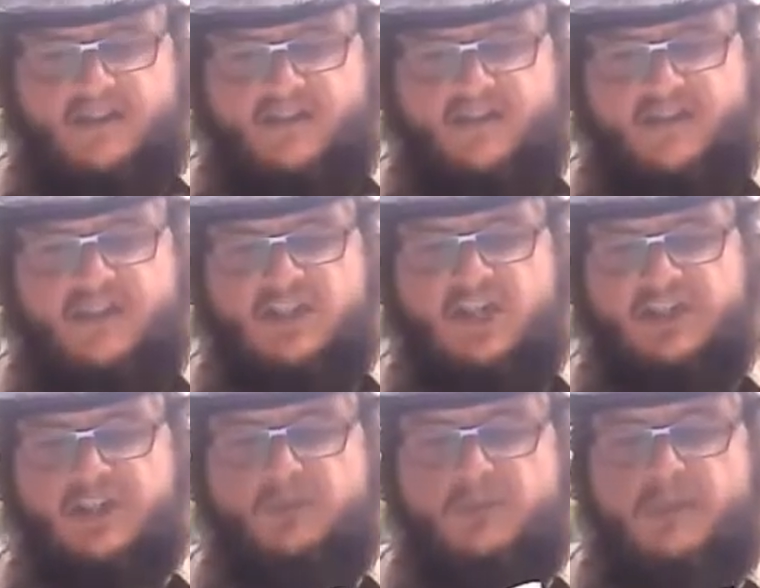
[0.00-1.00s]
qui avait été
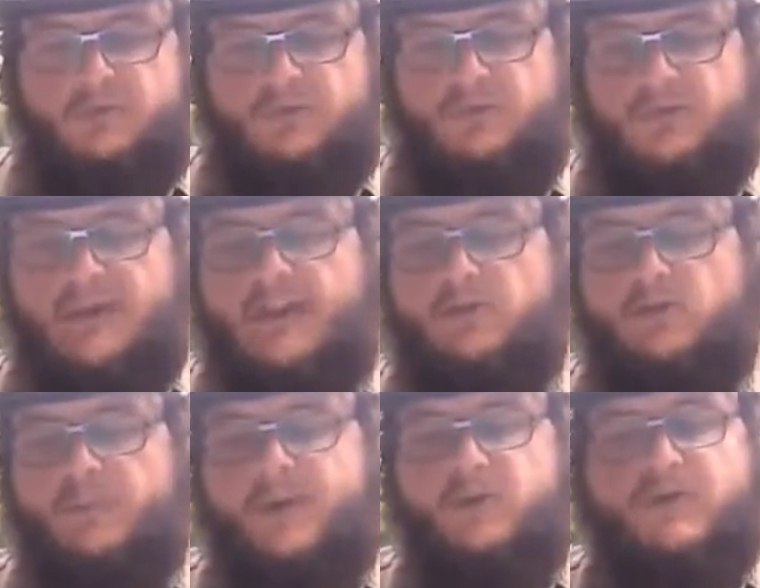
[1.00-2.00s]
chargé d'une mission secrète
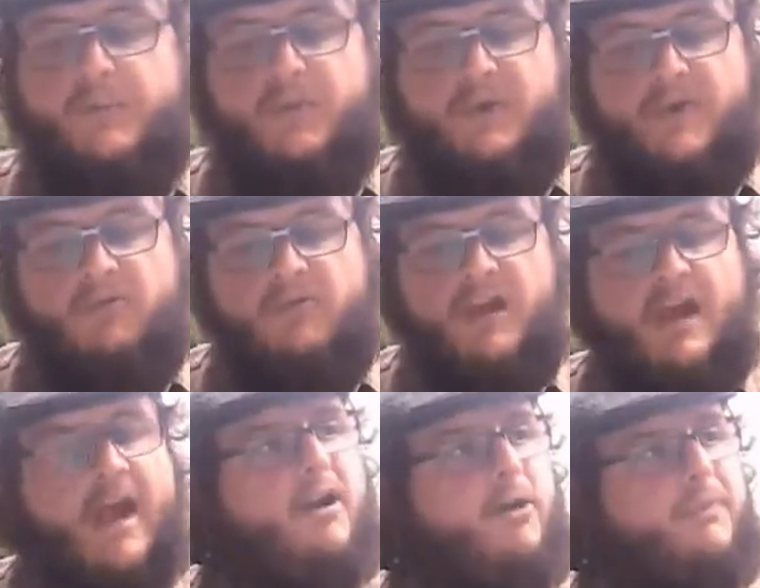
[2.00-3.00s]
auprès de Napoléon,
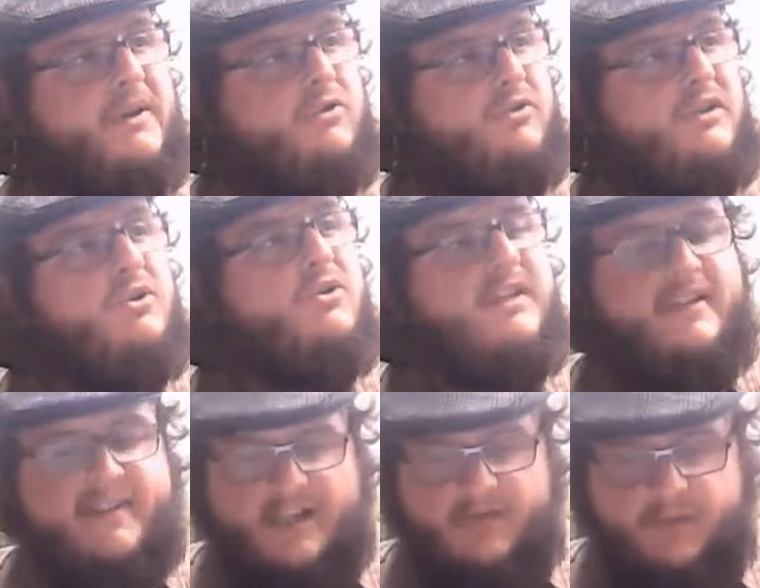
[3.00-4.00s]
alors prisonnier de
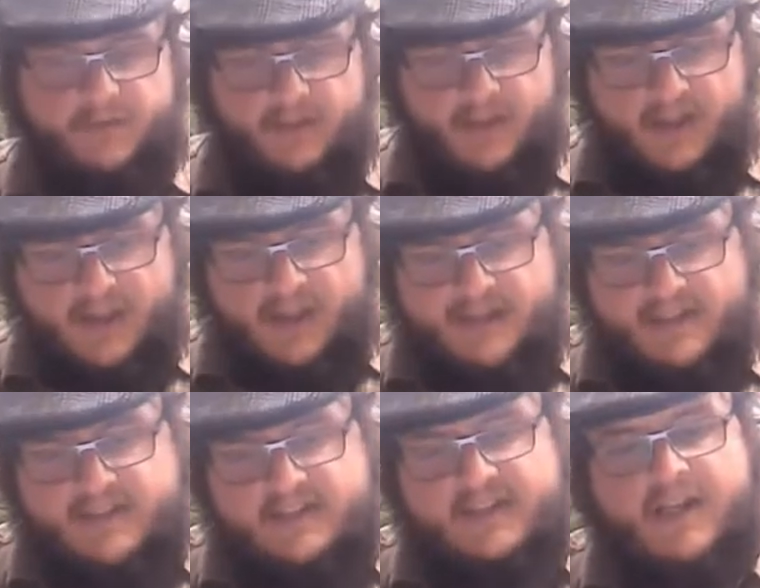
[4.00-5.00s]
l'île d'Elbe. Elle
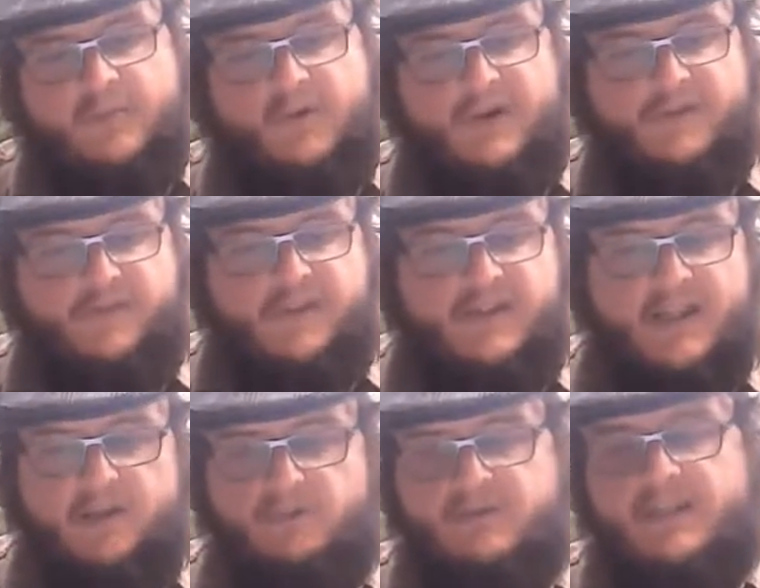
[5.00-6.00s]
était également la fille
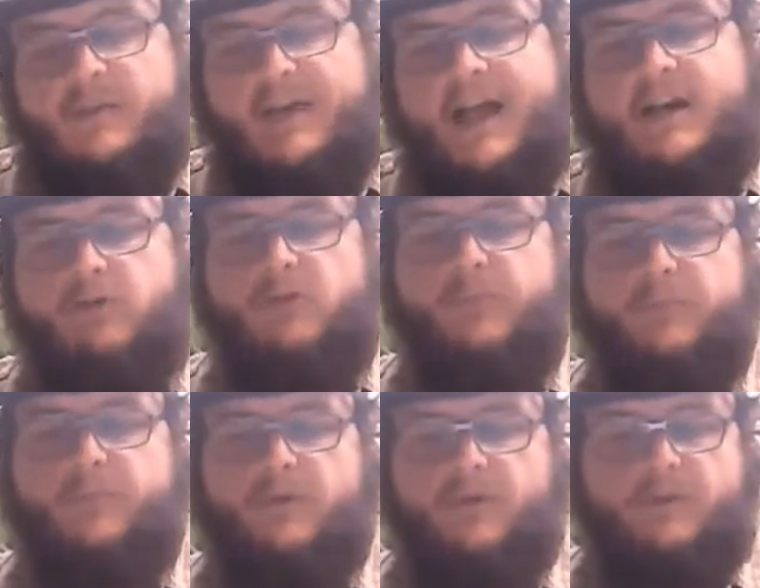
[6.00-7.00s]
d'un contre-amiral,
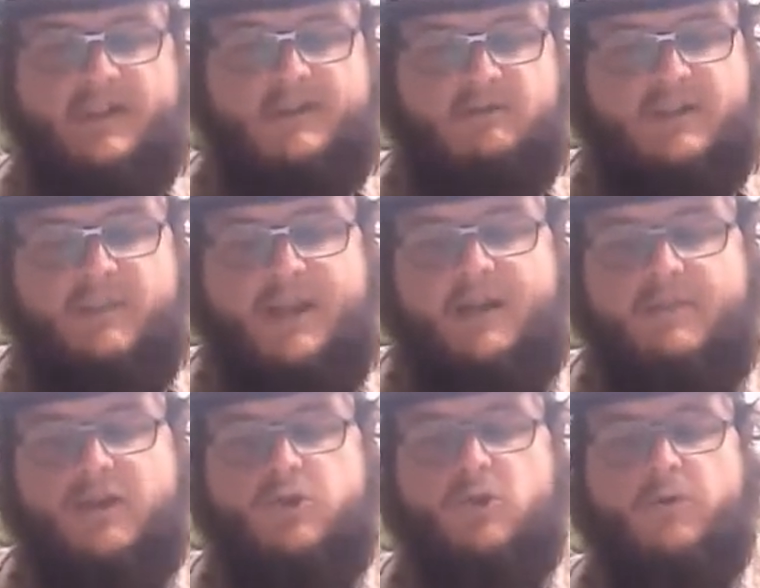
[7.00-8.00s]

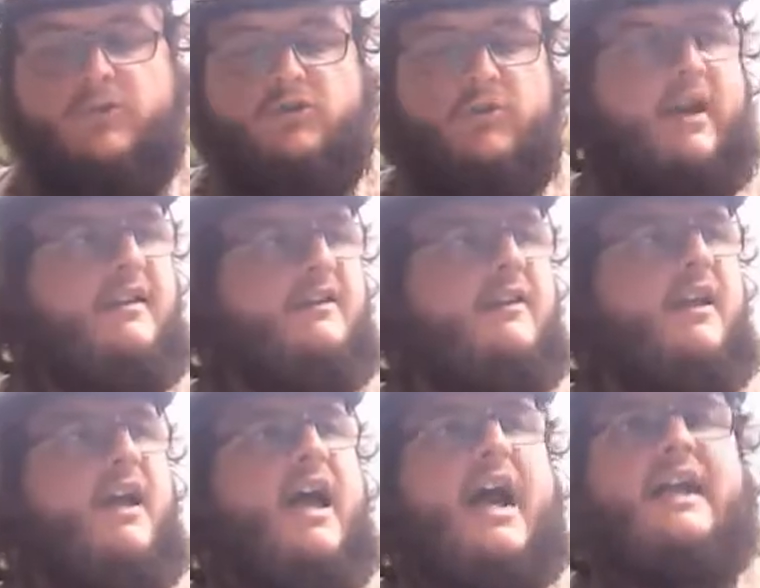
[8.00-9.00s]
major au port de Brest,
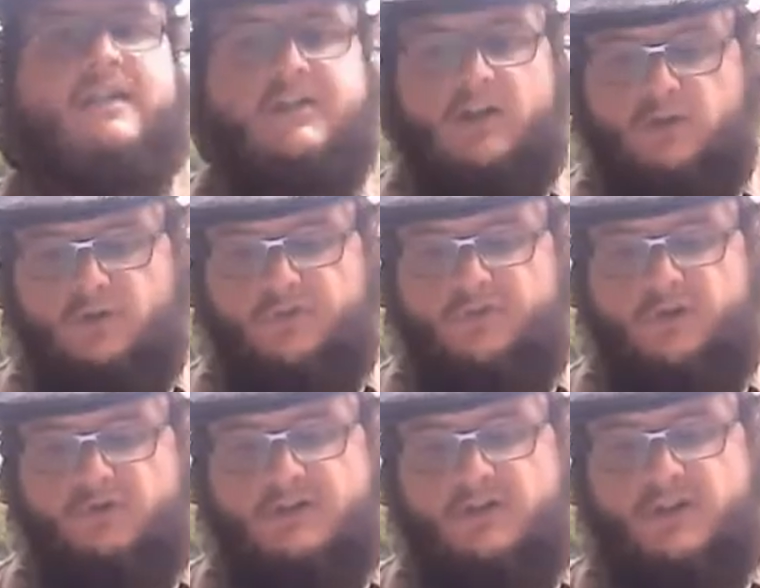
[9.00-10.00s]
Alexandre
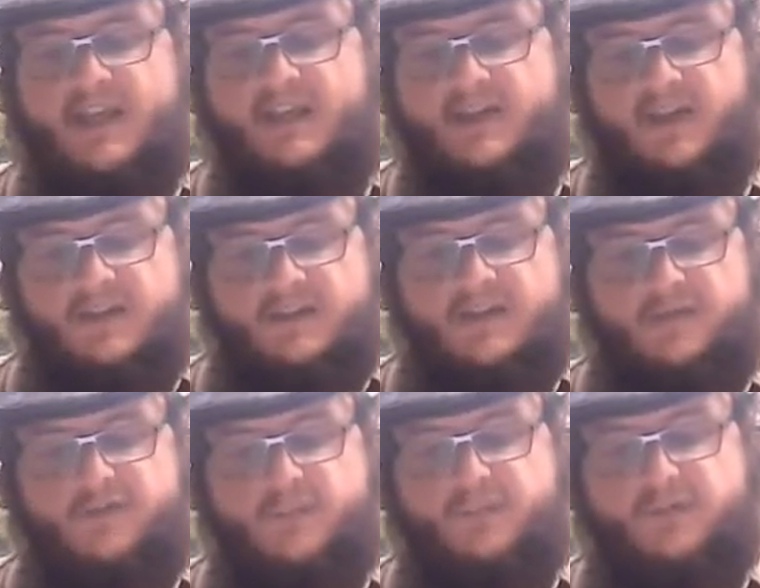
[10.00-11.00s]
François d'Auriac, qui
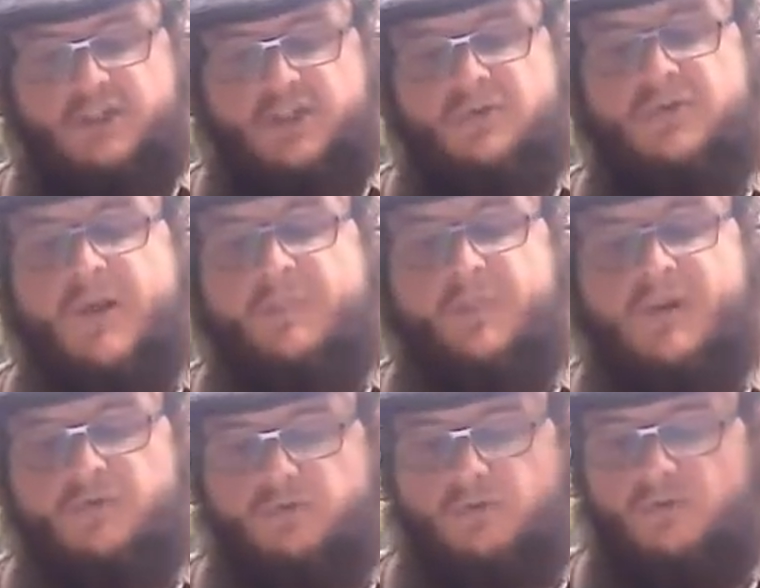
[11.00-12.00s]
fut un protégé de
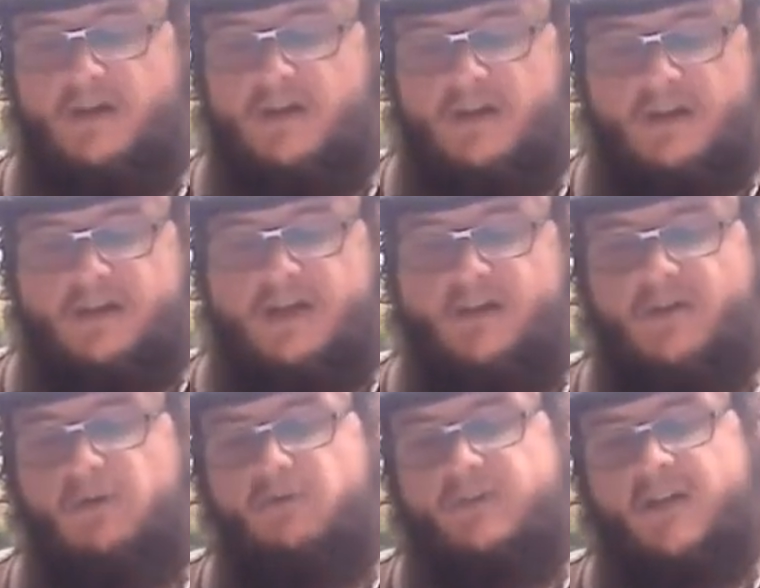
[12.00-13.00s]
Napoléon III, qu'il avait
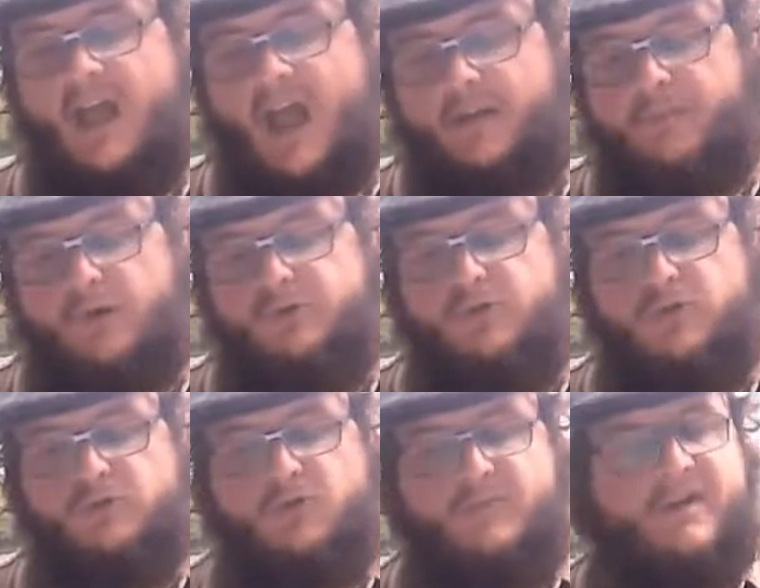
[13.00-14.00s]
rencontré à bord de
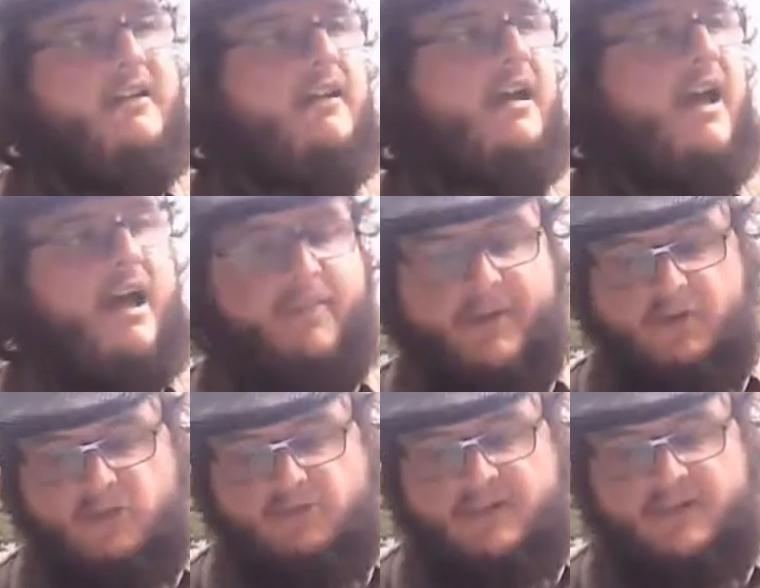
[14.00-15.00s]
l'Andromède après
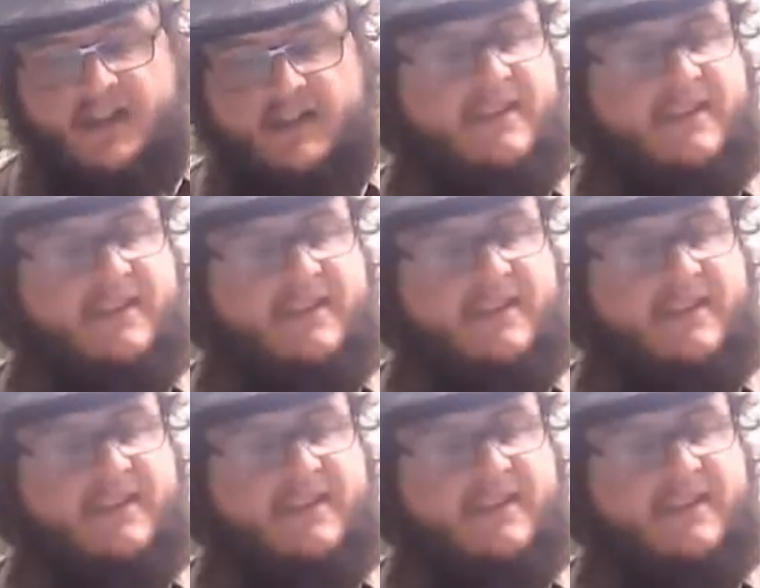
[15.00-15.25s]
le coup d'État